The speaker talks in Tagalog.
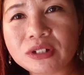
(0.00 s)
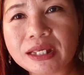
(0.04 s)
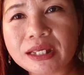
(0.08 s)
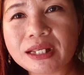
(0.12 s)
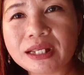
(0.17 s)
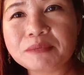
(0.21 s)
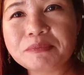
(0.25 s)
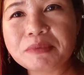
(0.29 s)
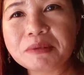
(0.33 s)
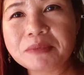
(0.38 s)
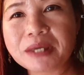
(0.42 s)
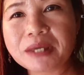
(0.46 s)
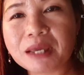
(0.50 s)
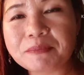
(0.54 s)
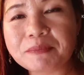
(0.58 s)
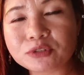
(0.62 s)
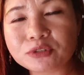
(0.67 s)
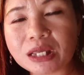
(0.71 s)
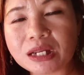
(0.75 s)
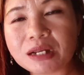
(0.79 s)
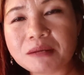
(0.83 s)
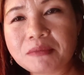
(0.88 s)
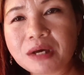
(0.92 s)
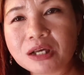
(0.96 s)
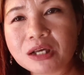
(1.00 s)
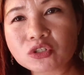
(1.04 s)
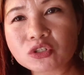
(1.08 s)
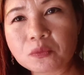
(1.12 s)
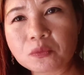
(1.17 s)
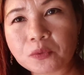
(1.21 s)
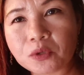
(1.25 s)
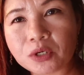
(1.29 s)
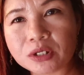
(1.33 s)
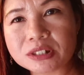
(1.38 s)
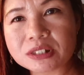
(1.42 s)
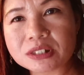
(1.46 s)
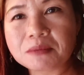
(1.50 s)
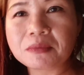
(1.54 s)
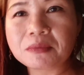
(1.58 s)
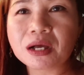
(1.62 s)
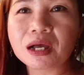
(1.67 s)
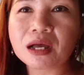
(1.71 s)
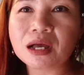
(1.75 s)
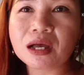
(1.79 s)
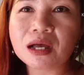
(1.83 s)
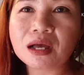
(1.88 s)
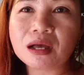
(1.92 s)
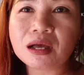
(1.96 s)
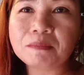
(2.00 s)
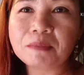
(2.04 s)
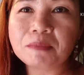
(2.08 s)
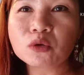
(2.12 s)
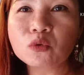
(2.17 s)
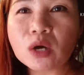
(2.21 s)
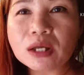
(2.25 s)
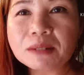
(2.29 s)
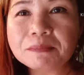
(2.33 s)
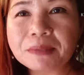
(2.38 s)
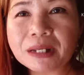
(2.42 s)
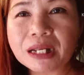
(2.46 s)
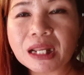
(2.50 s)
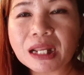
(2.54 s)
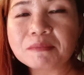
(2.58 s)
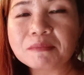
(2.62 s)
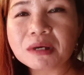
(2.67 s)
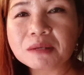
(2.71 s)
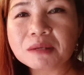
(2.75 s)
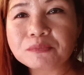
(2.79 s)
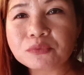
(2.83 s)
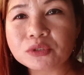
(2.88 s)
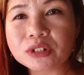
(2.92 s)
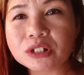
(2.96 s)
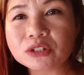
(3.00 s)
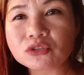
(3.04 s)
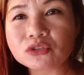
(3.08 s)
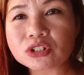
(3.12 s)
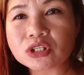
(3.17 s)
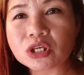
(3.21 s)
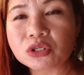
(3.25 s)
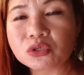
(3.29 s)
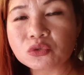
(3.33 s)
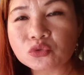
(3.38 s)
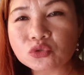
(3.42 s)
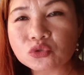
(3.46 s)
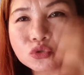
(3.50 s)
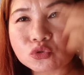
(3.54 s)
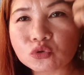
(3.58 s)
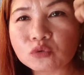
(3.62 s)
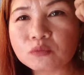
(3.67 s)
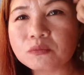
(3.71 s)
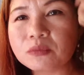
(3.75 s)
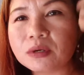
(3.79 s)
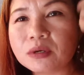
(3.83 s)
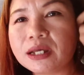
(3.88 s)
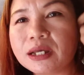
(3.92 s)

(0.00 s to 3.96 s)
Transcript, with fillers: Ayan, nagbibigay po tayo ng mga support sa mga baguhan pa lamang po dito sa YouTube.